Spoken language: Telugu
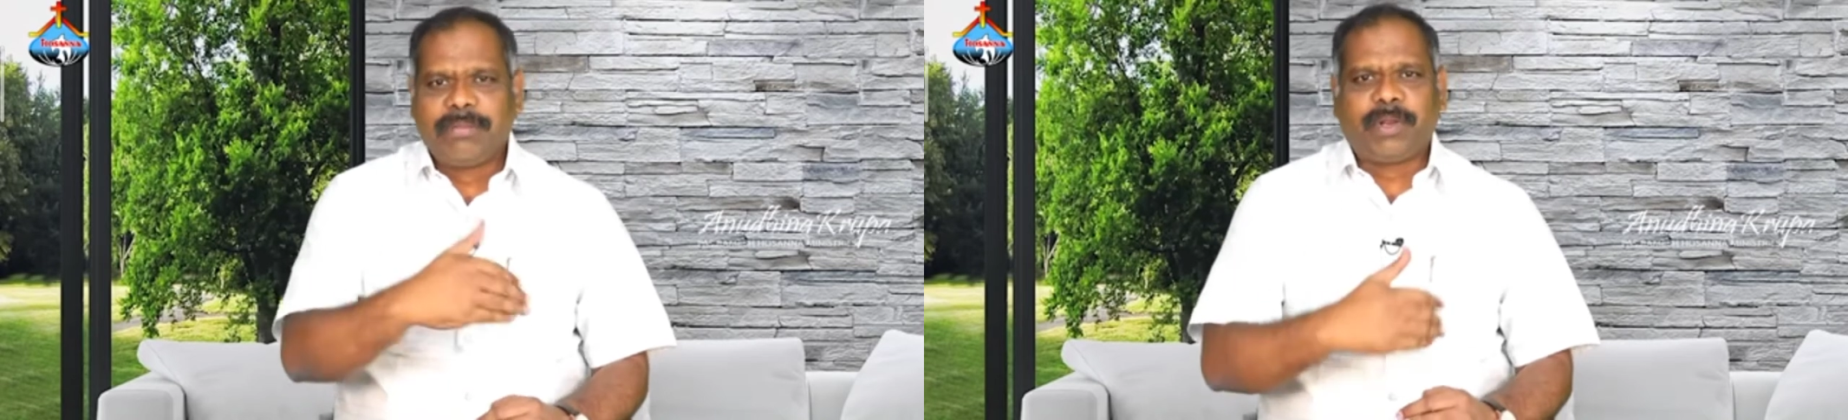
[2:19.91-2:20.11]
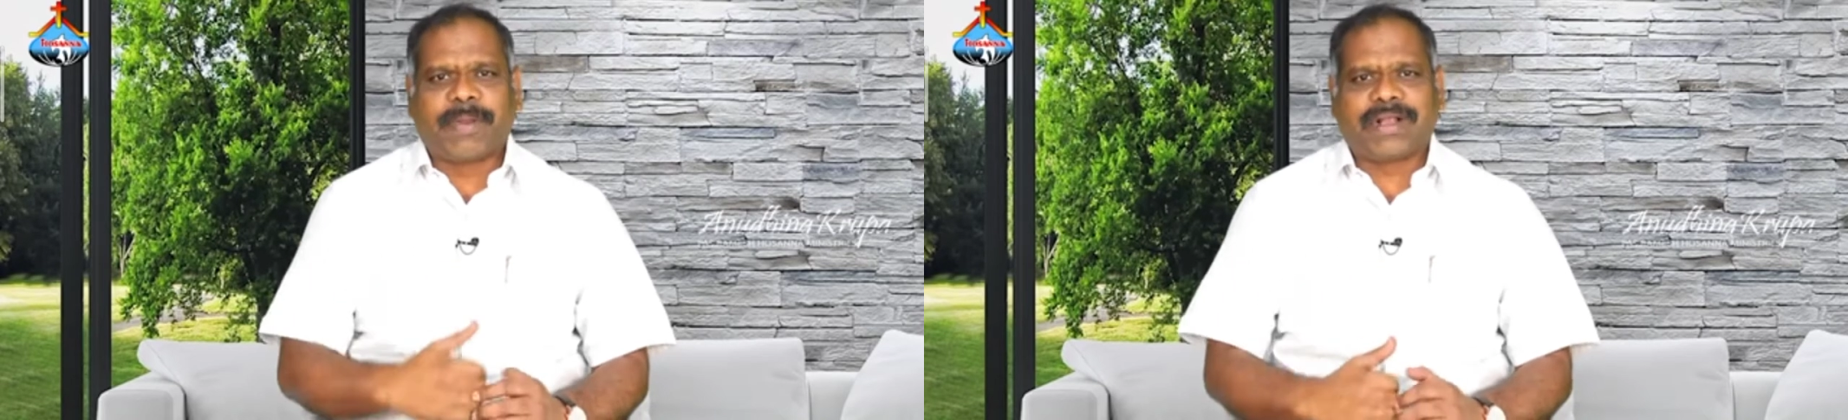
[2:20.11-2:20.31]

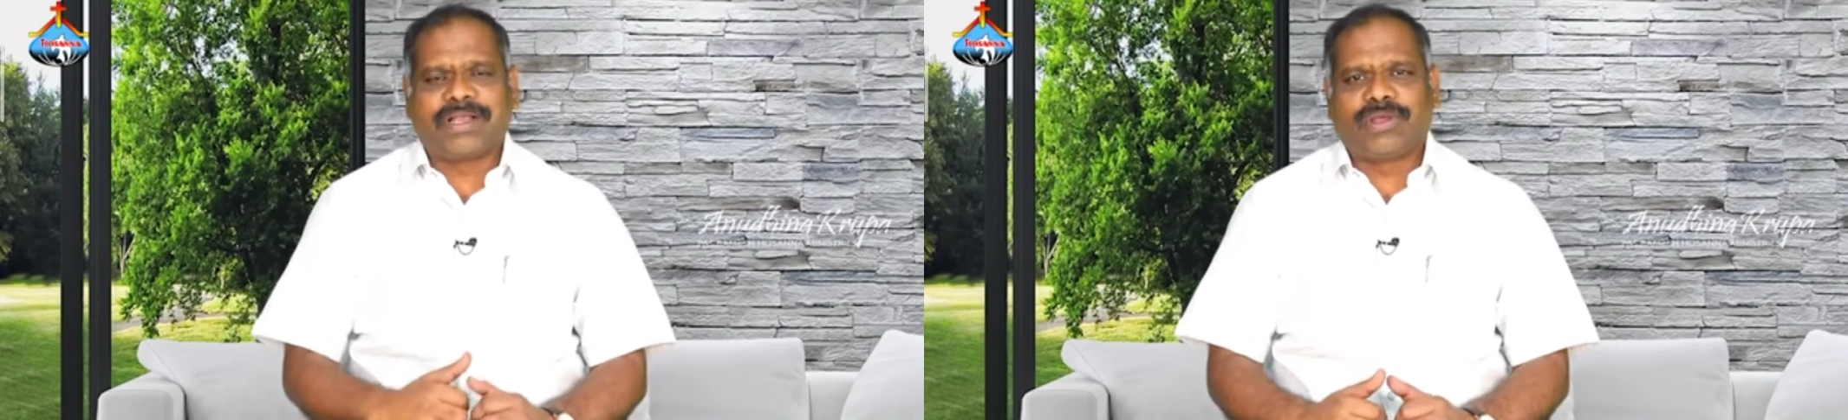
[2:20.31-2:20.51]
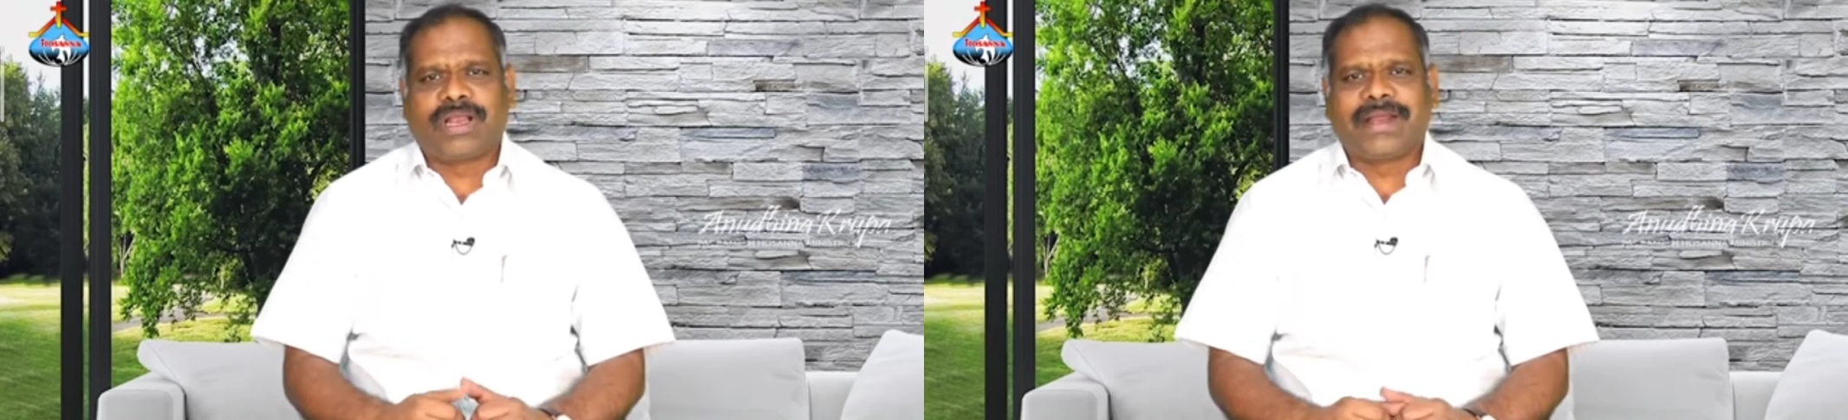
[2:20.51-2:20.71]
మీరు
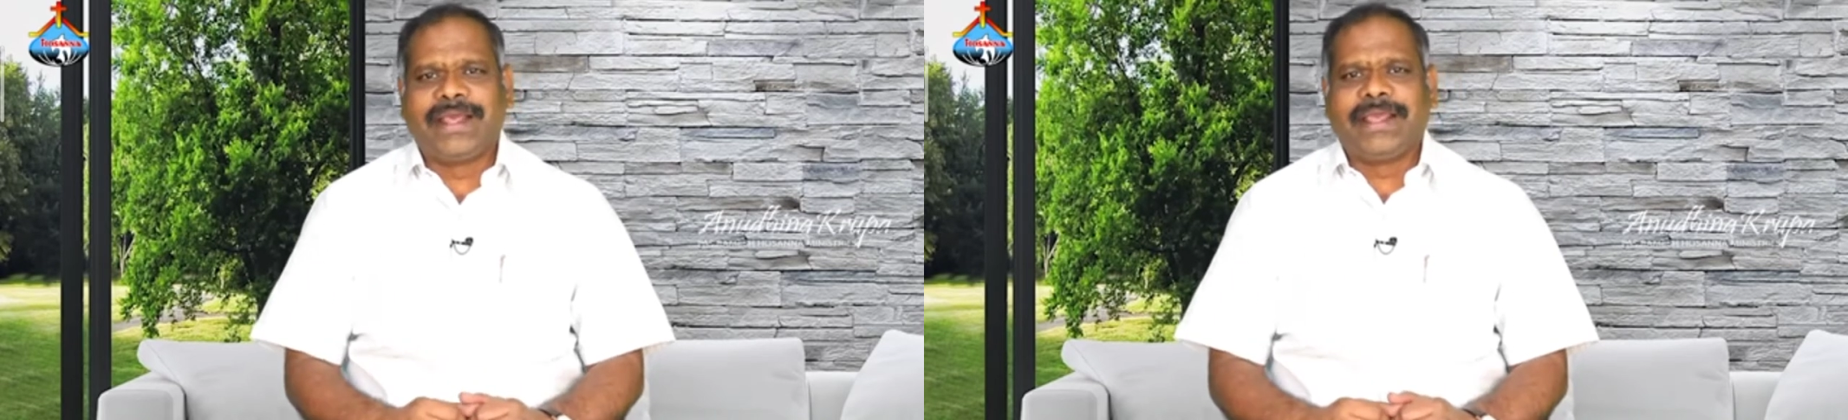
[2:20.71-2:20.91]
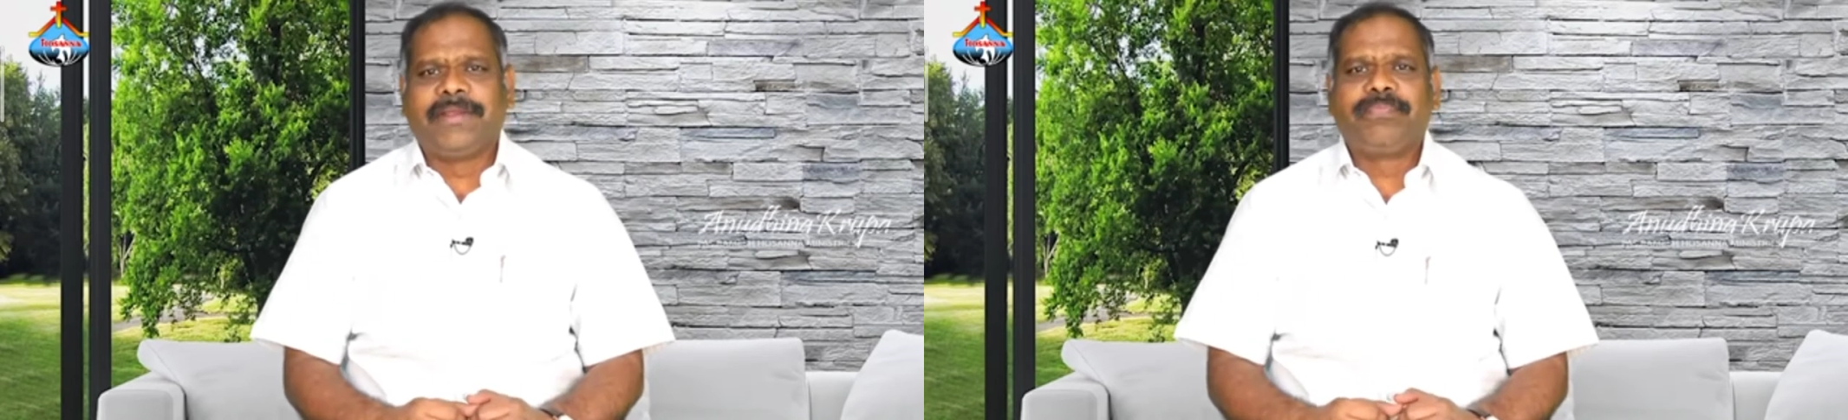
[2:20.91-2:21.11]
పక్కకు
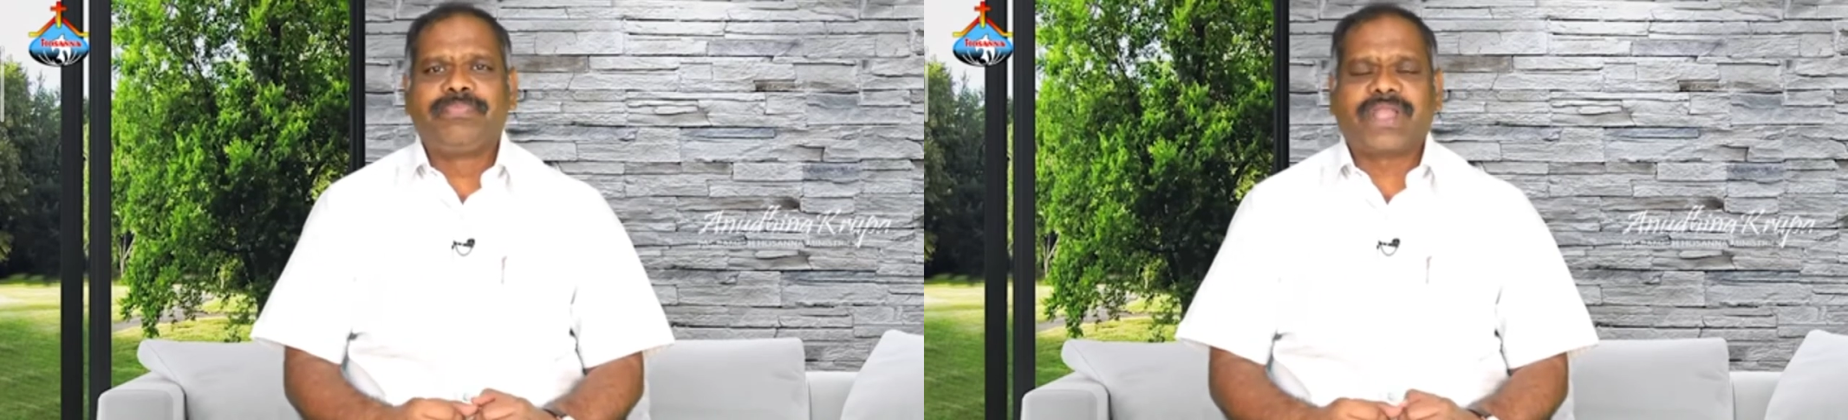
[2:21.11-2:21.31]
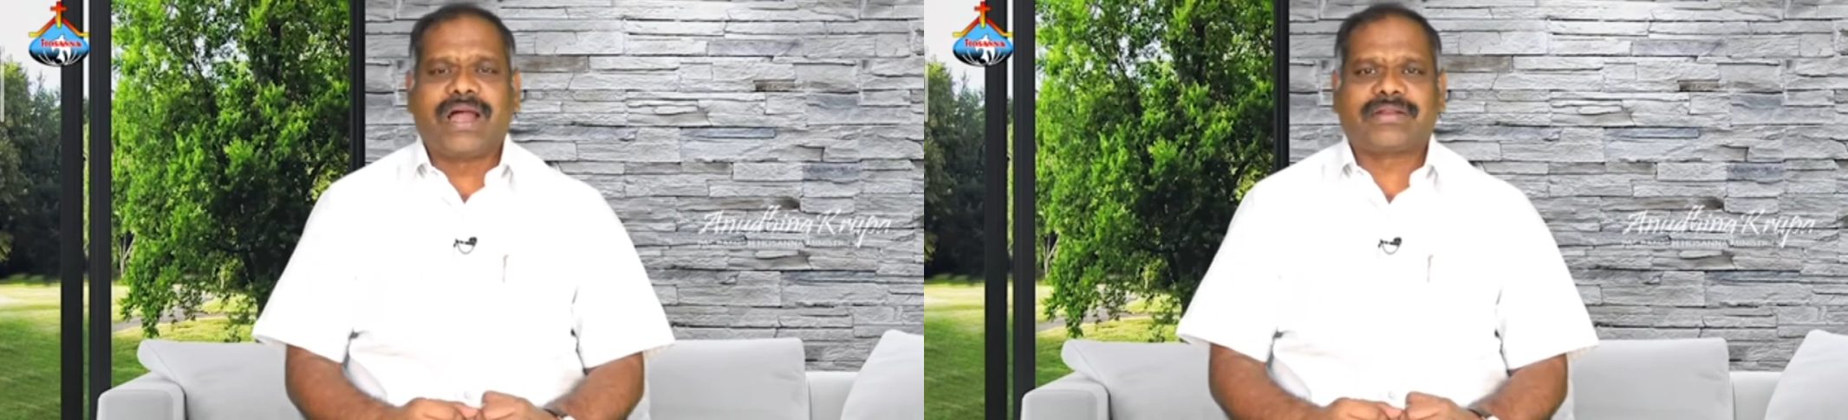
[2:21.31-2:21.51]
తొలగండి
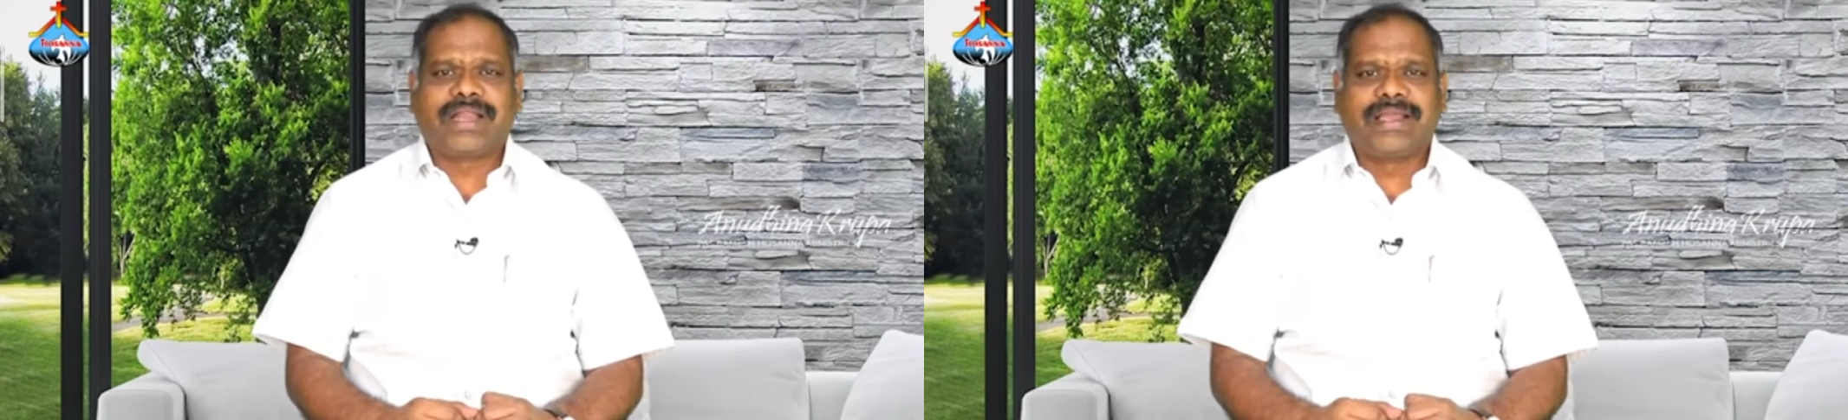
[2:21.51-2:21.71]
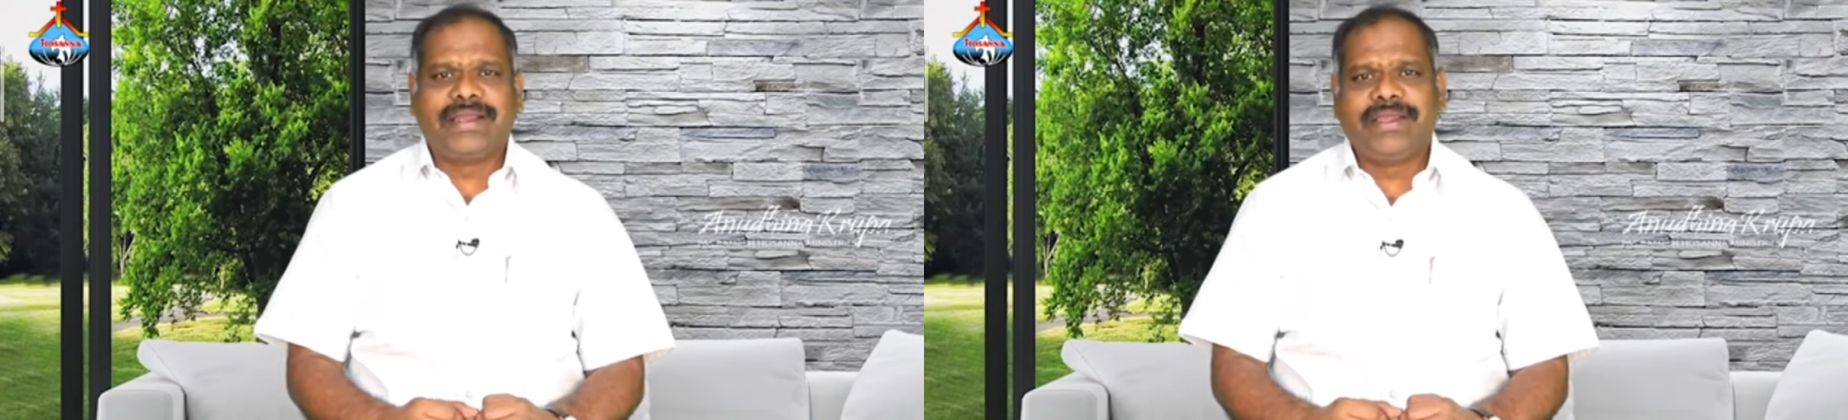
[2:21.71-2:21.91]

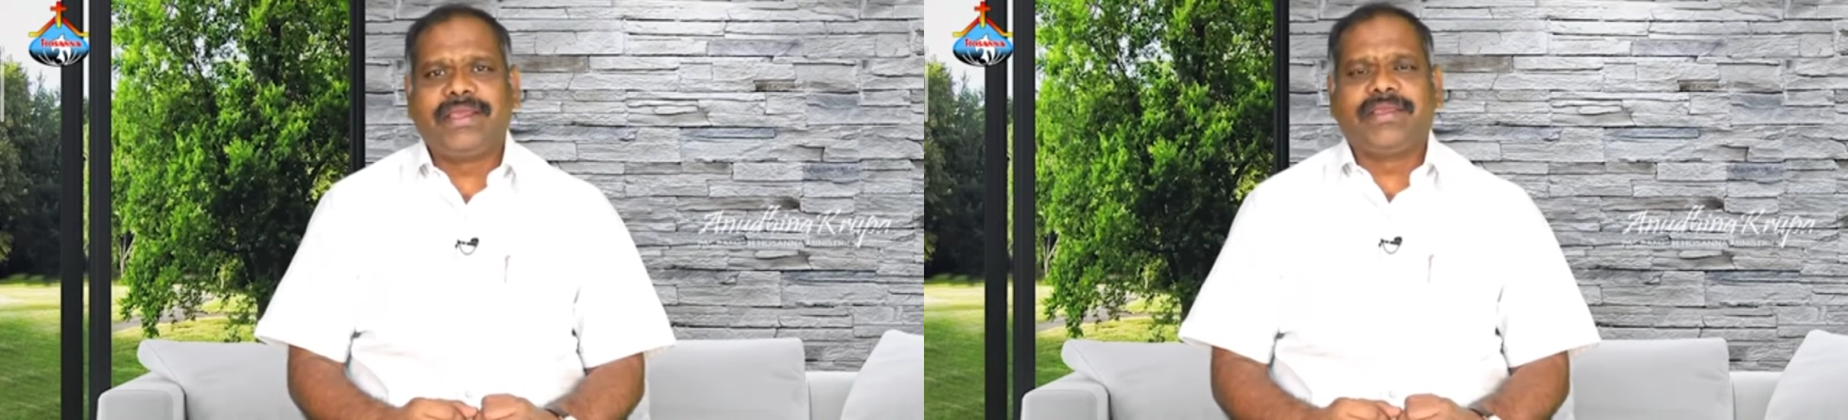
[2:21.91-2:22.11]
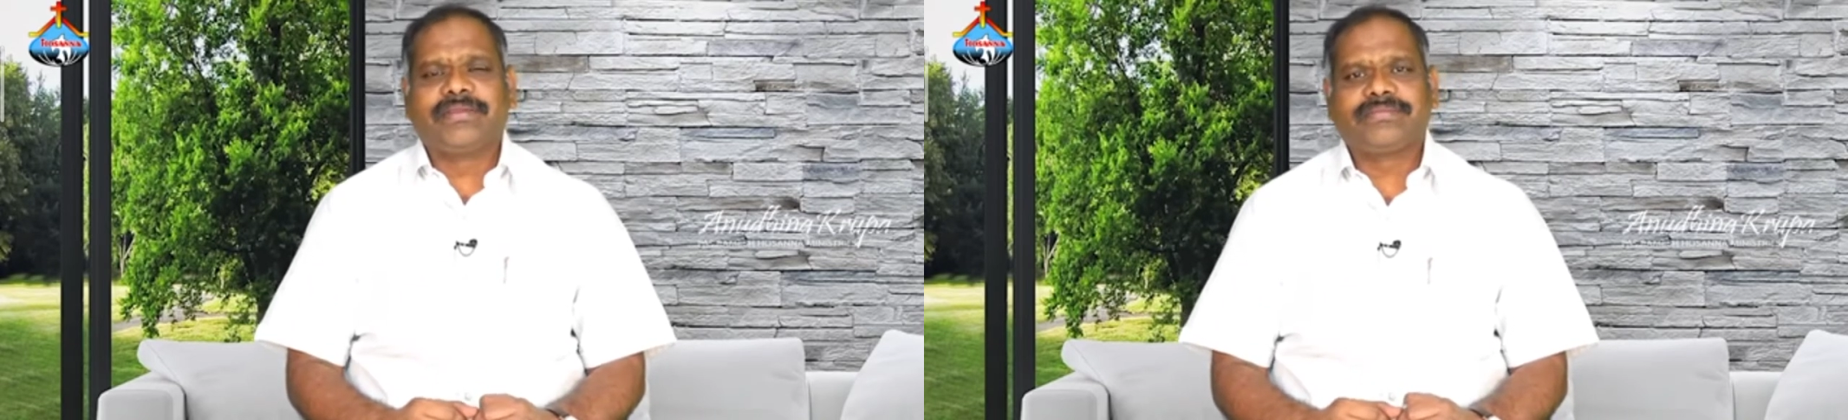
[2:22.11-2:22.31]
అట్లా కానీ